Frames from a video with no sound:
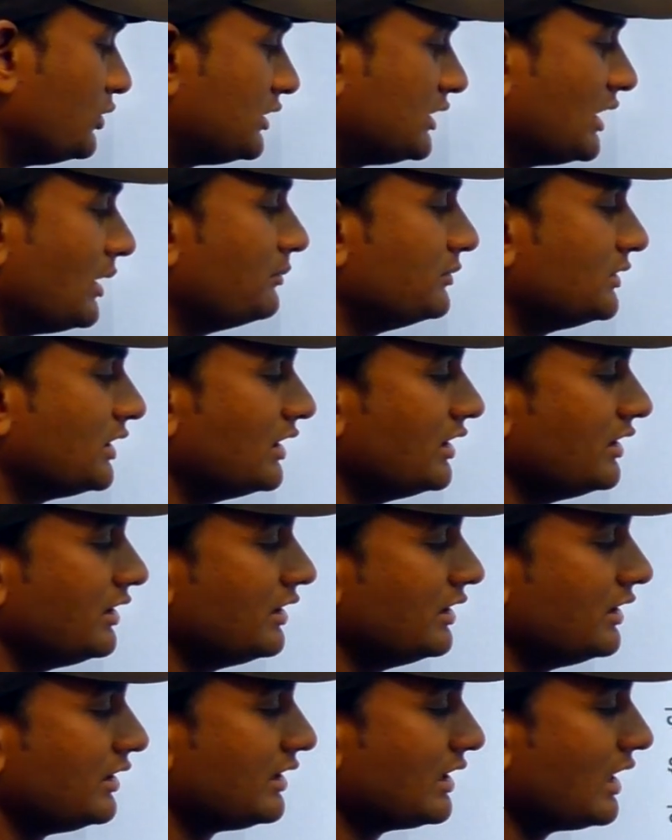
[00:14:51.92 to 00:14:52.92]
उत्तम धन
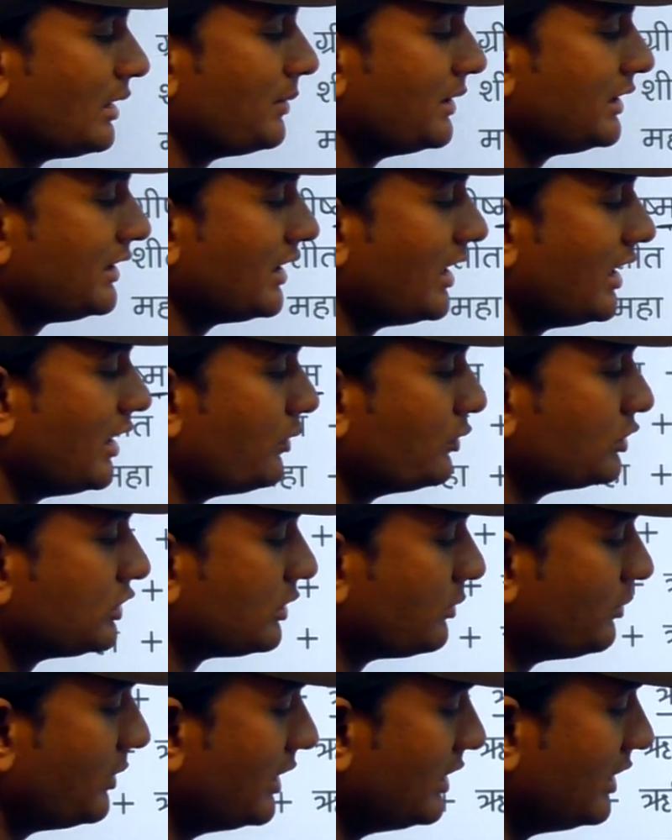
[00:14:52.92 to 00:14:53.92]
ऋण क्या बन गया
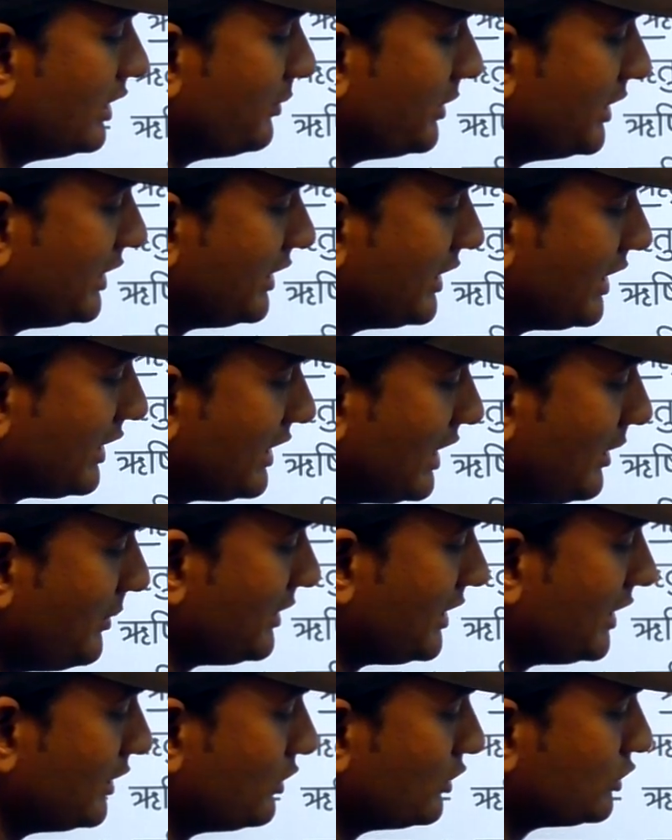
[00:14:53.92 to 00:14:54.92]
उत्मंड बन गया क्या
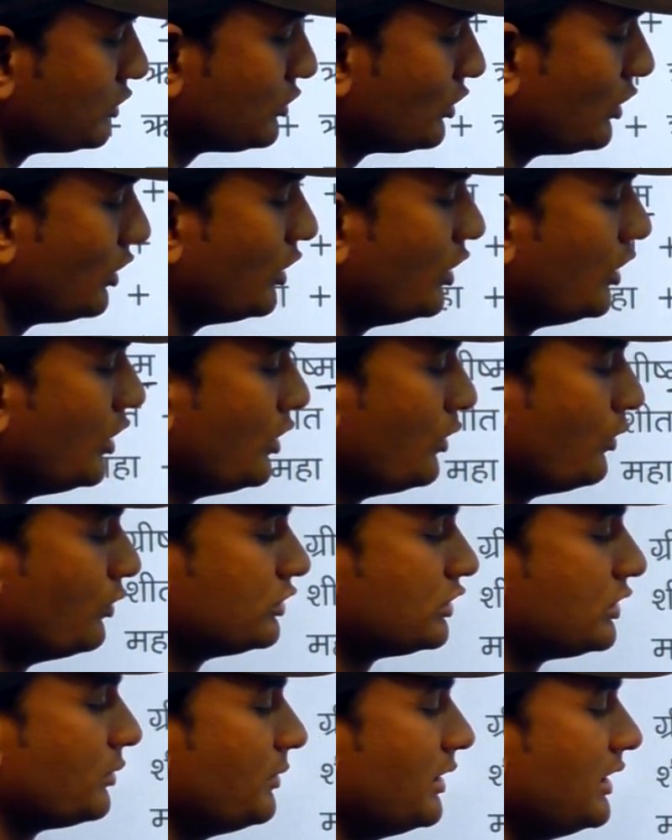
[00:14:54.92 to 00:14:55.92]
बन गया दोस्तों
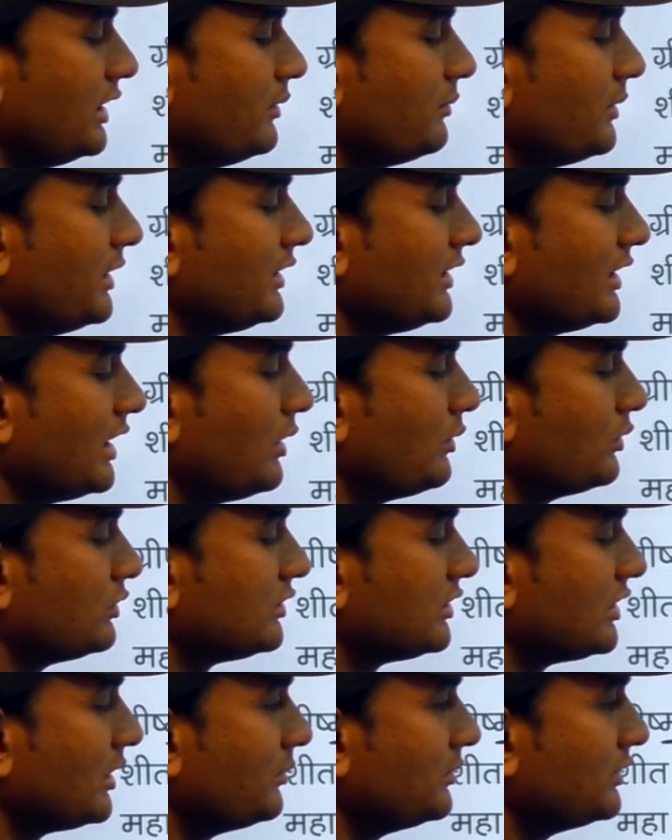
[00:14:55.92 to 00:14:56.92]
उत्तम बन गया
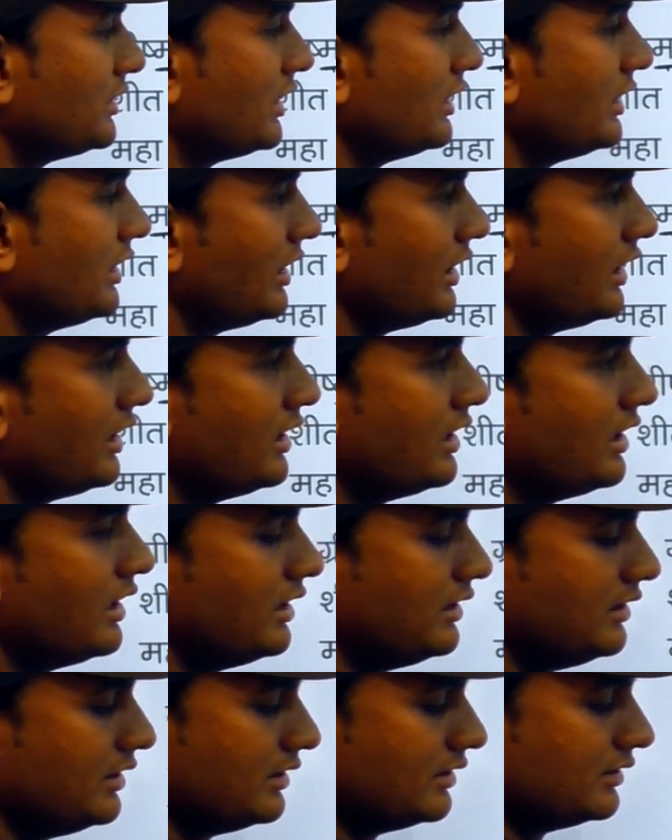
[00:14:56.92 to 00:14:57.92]
उत्तम धन
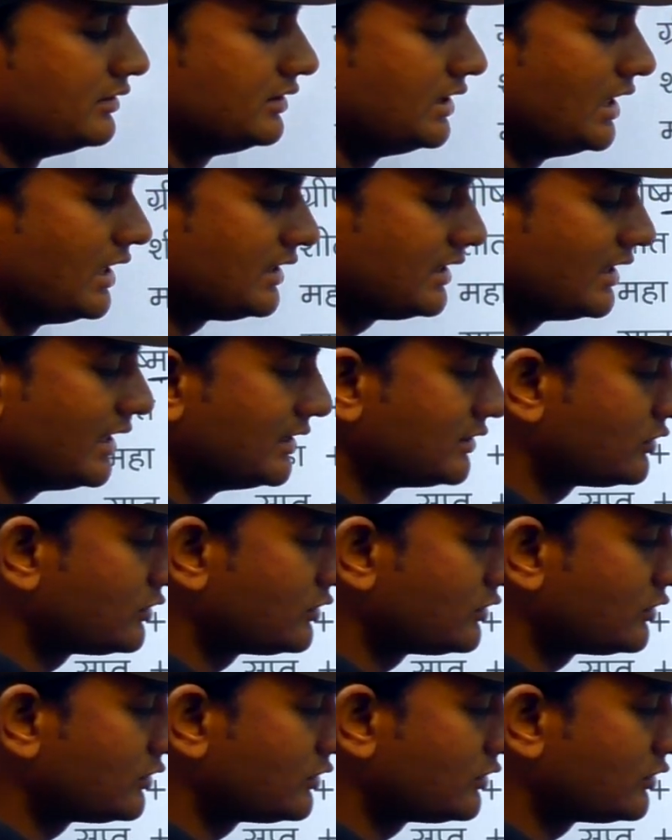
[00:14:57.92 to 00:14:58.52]
ऋण देखिए